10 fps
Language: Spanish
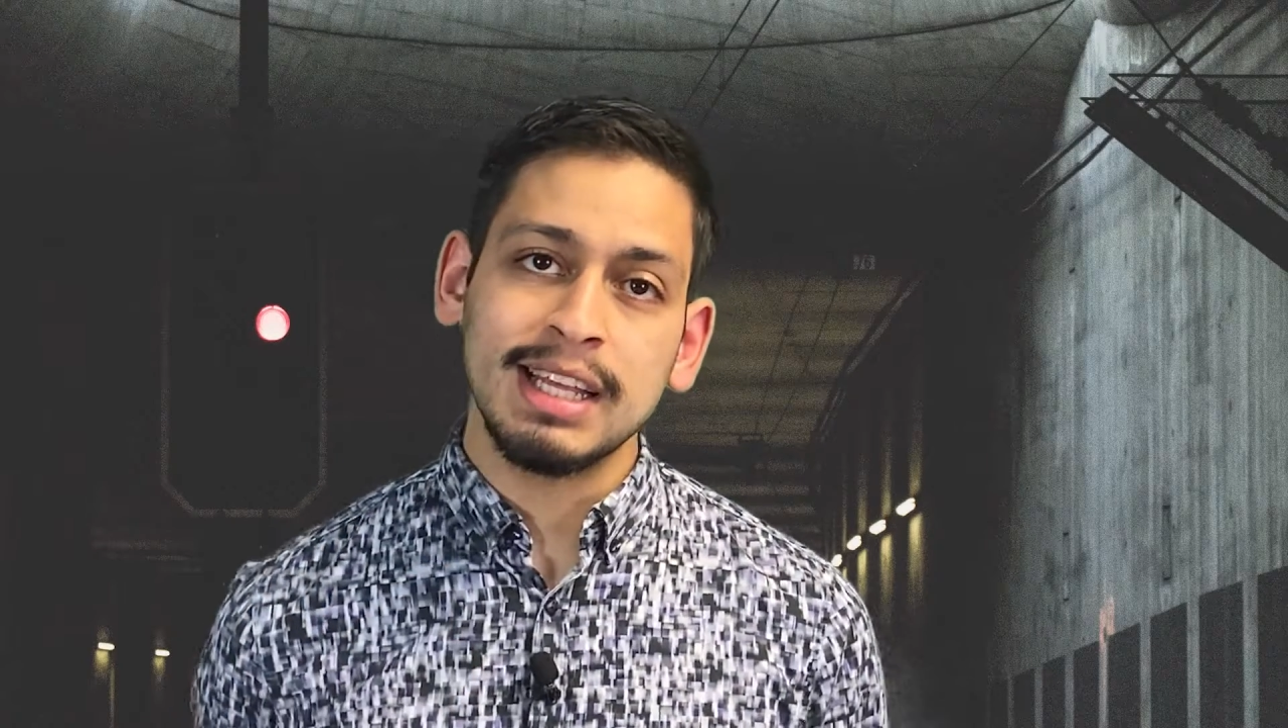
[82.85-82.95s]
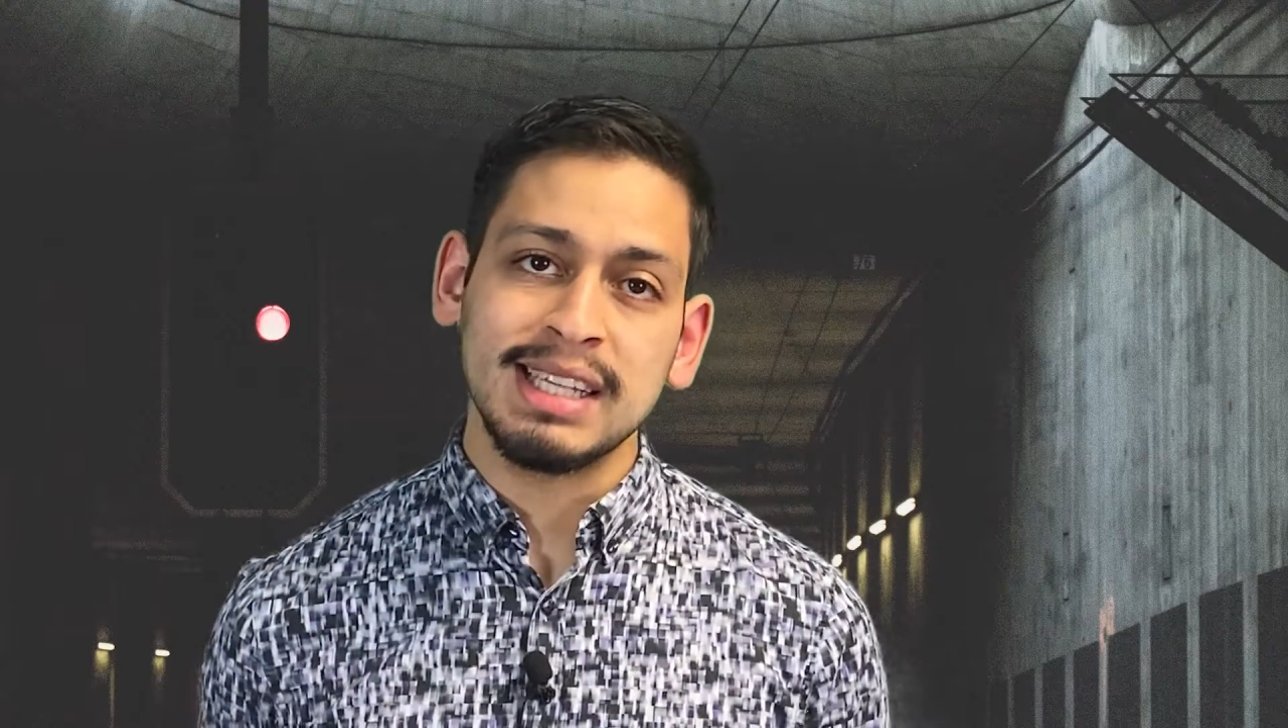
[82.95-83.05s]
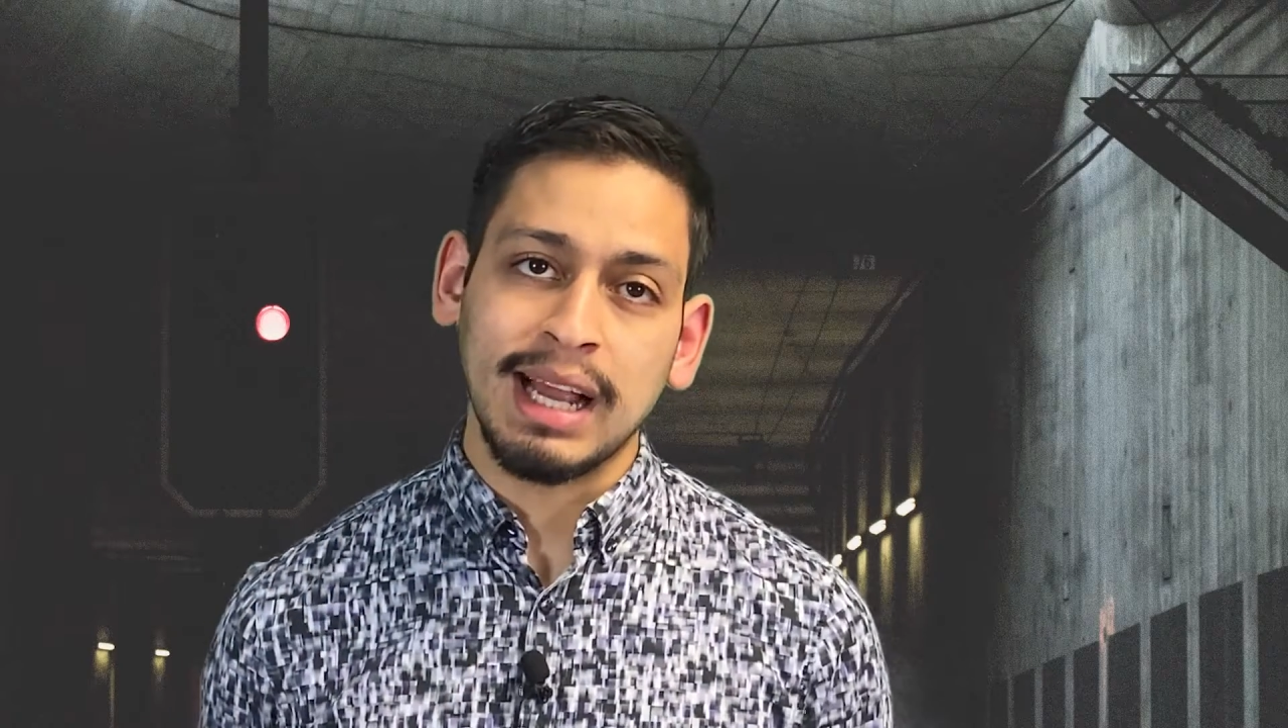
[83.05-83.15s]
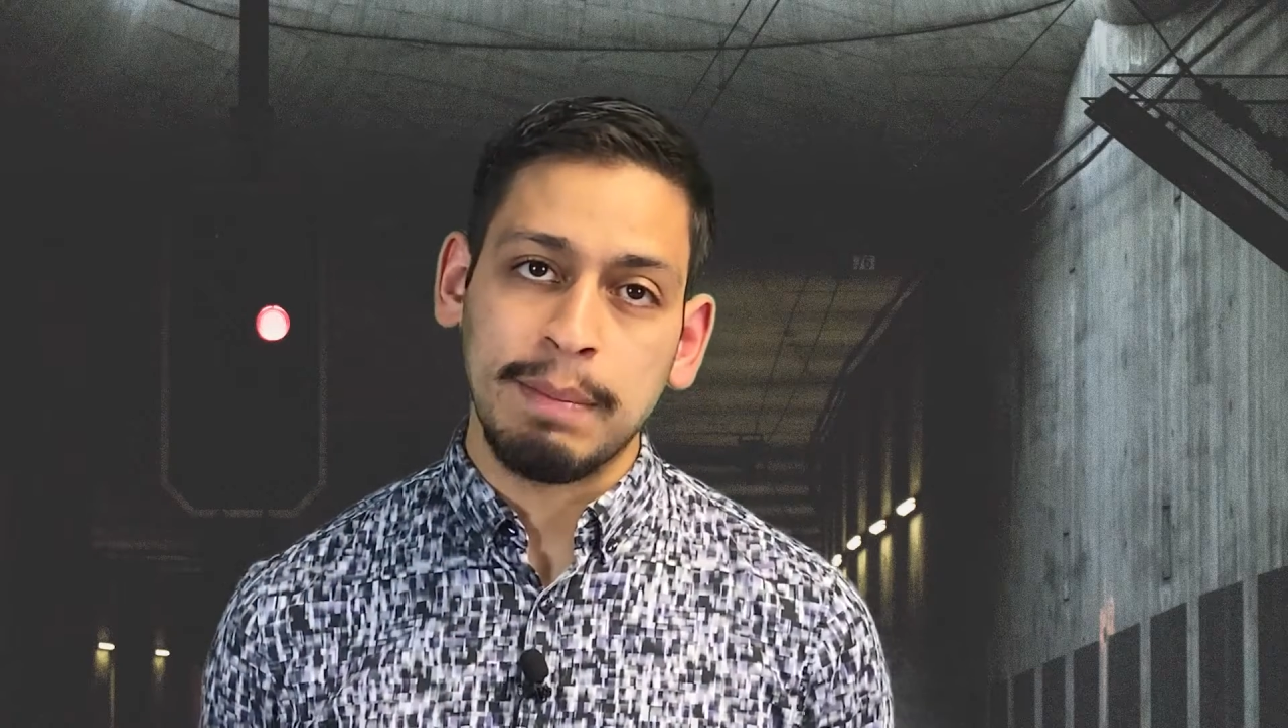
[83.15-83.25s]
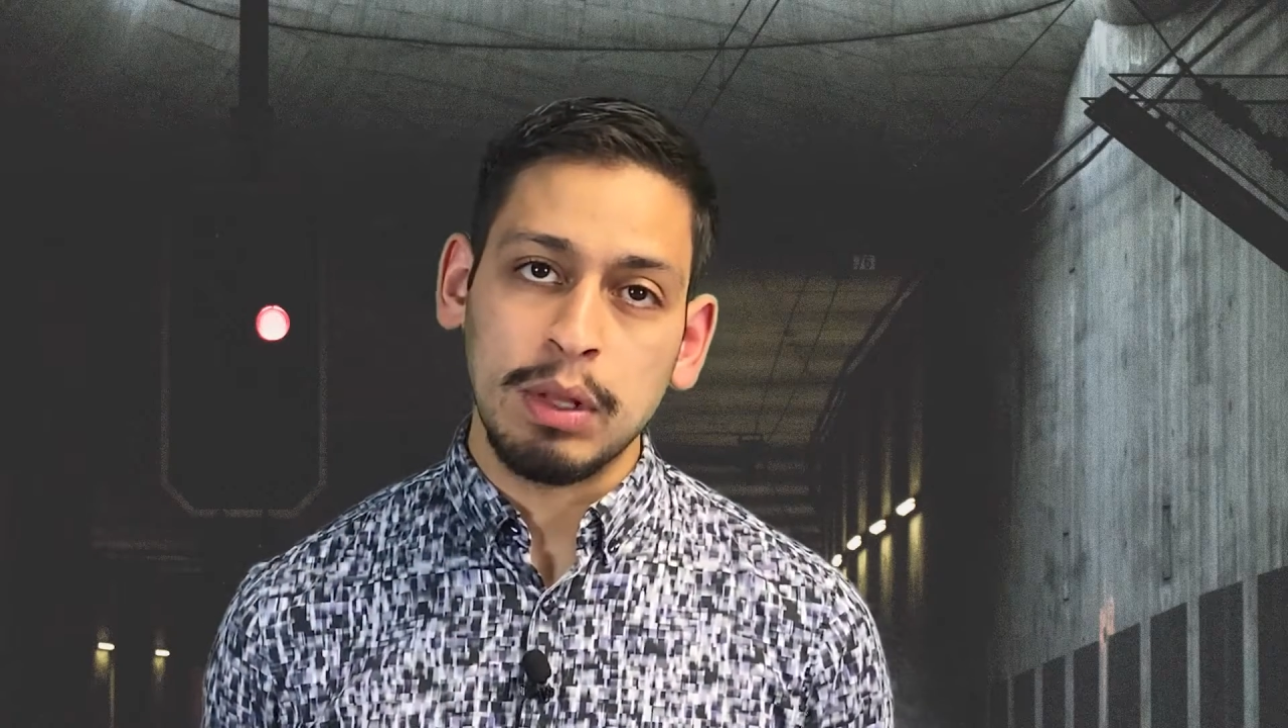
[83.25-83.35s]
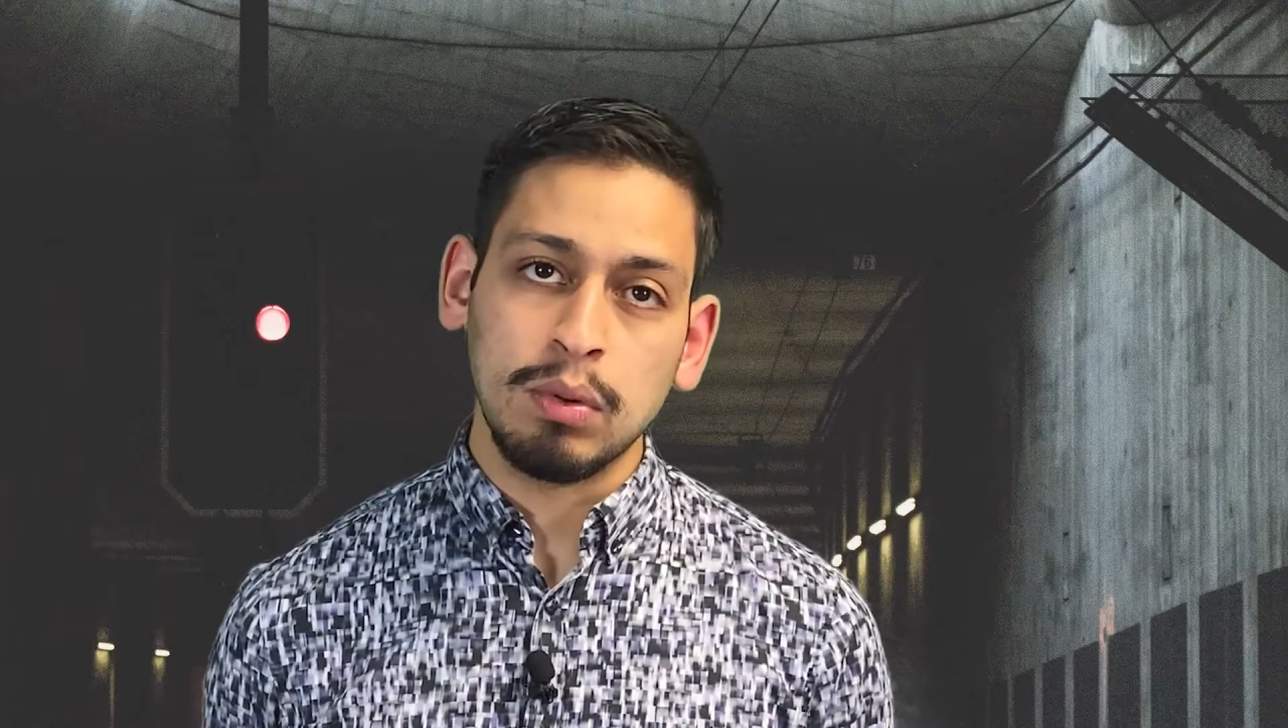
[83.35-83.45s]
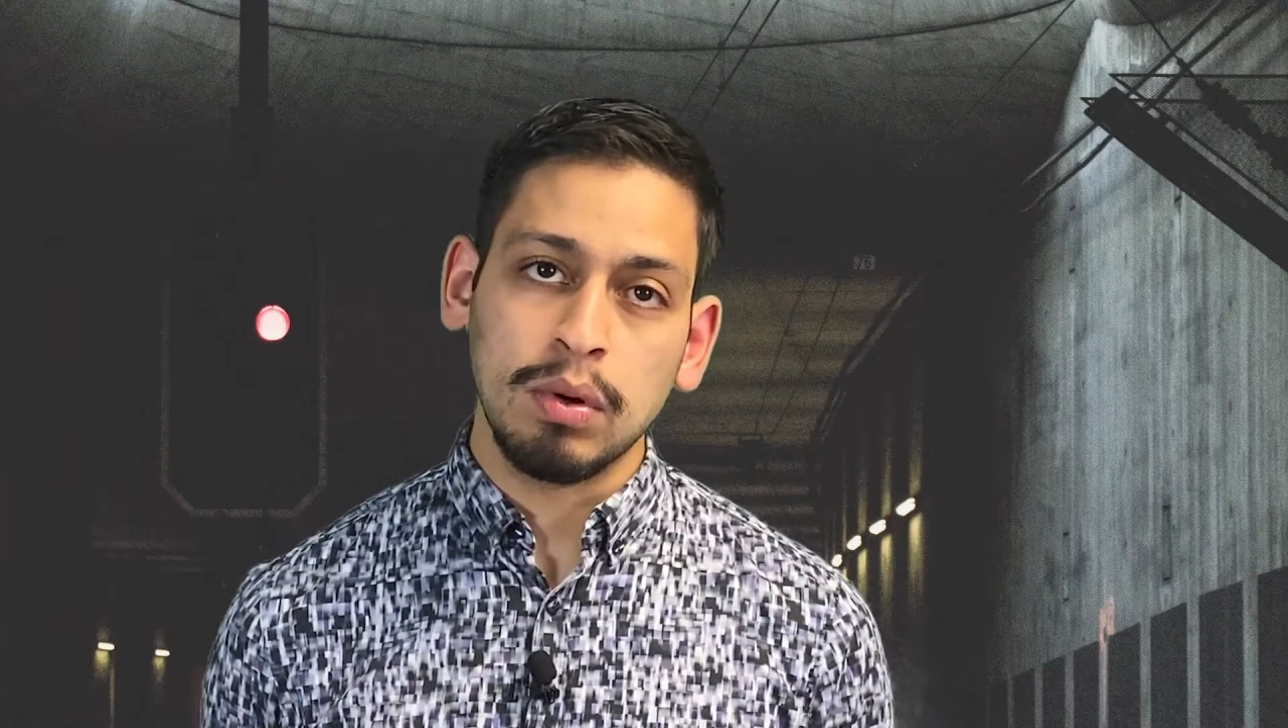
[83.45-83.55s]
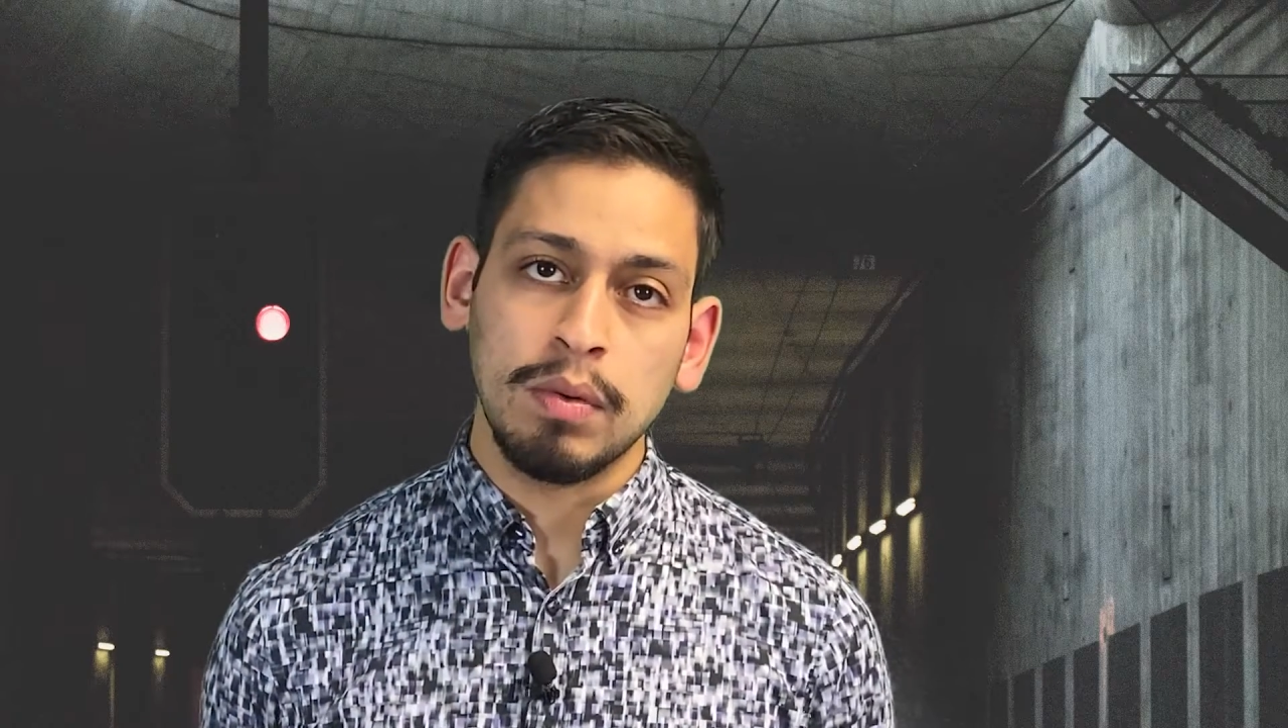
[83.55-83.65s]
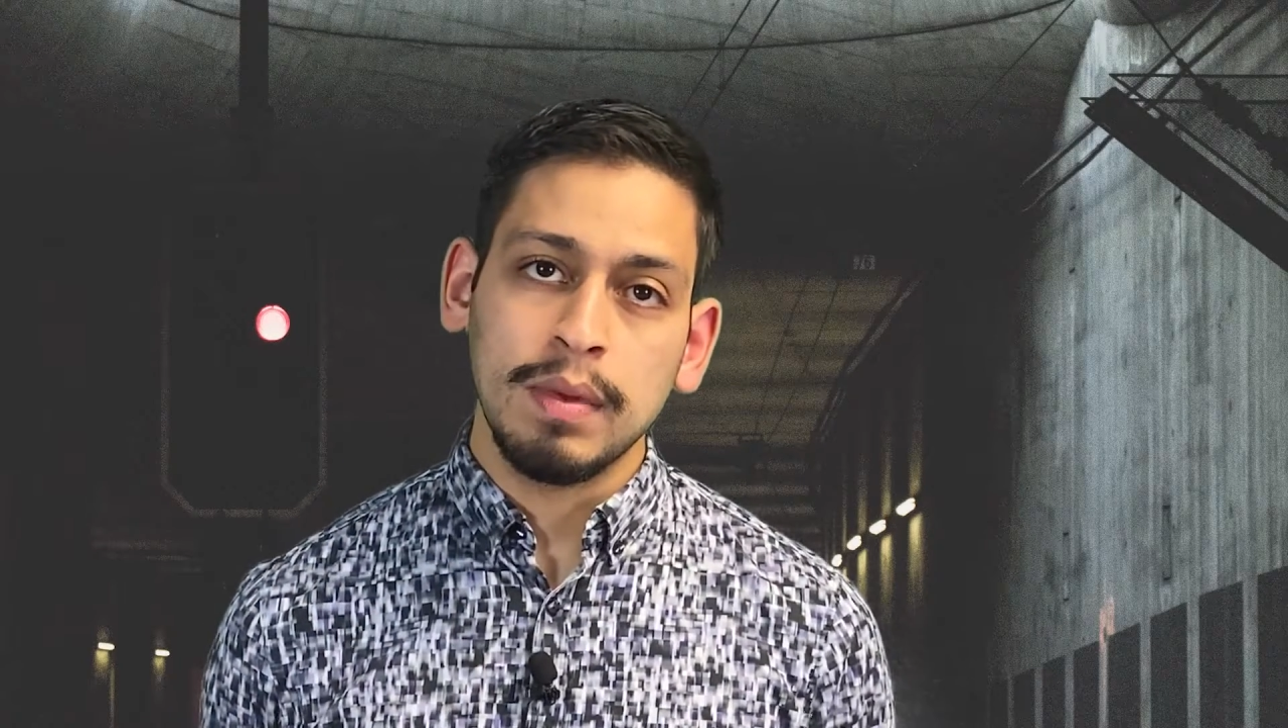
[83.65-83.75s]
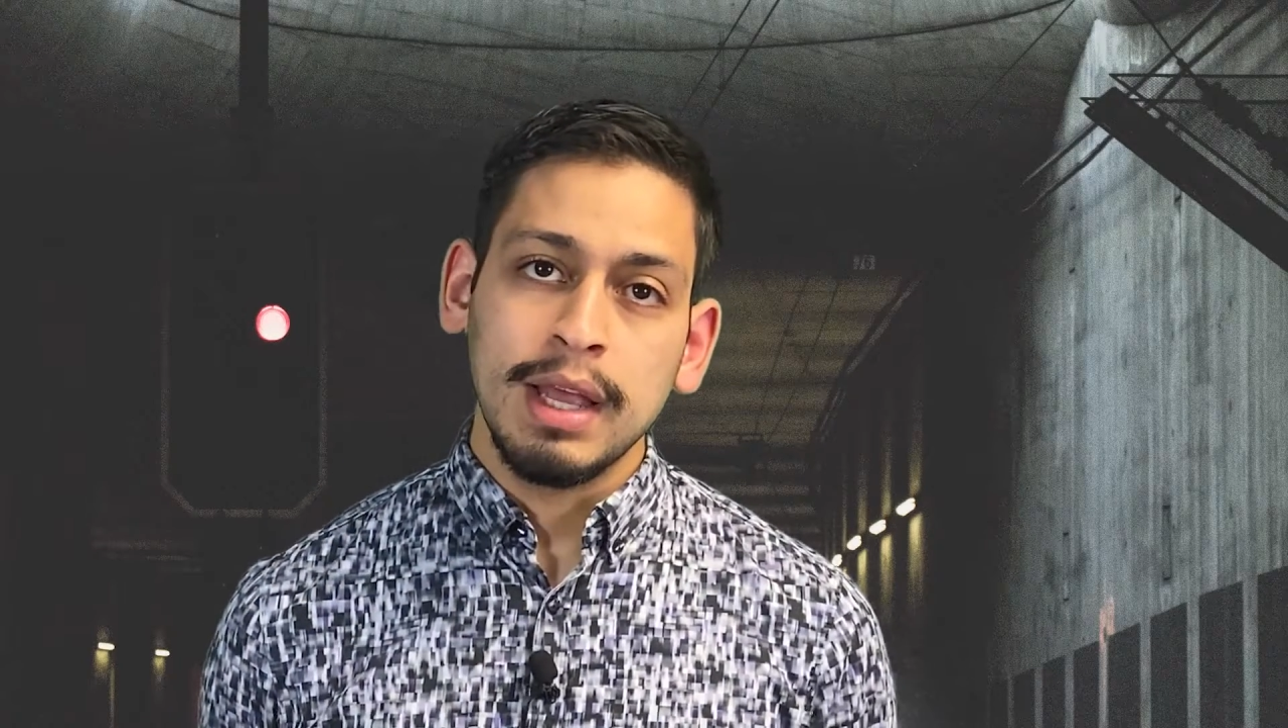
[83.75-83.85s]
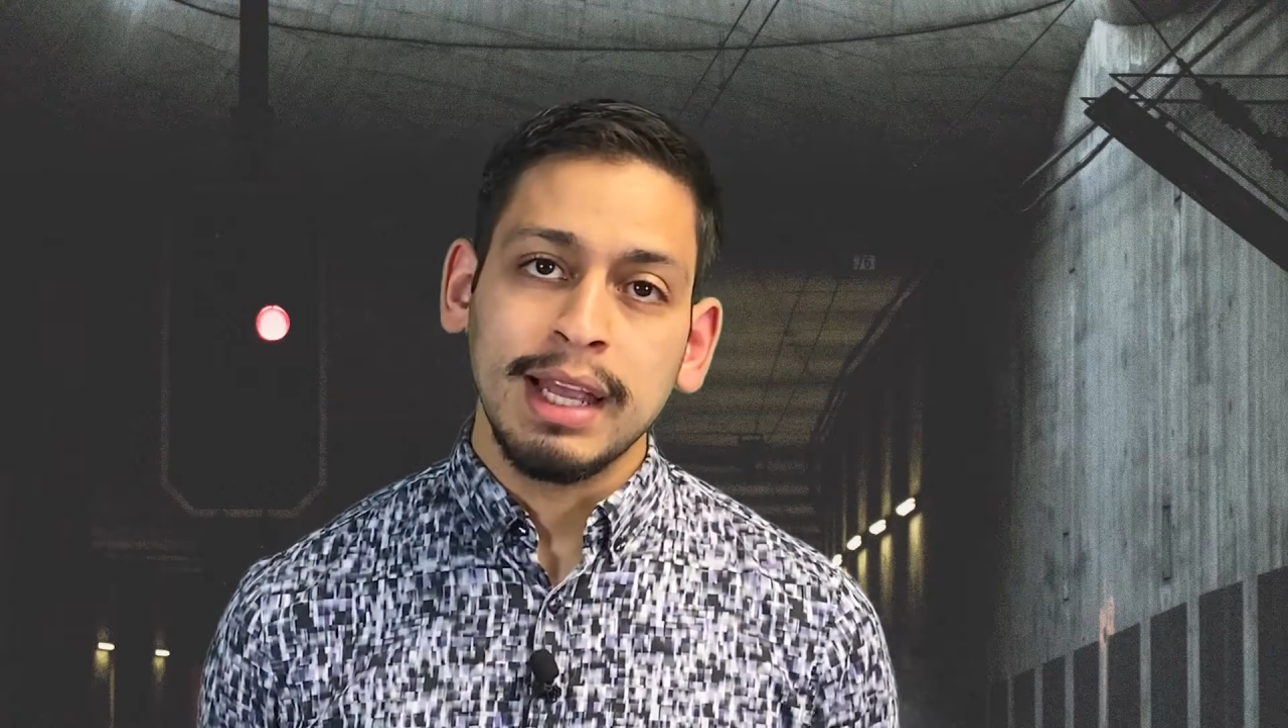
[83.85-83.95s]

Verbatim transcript: de este capítulo,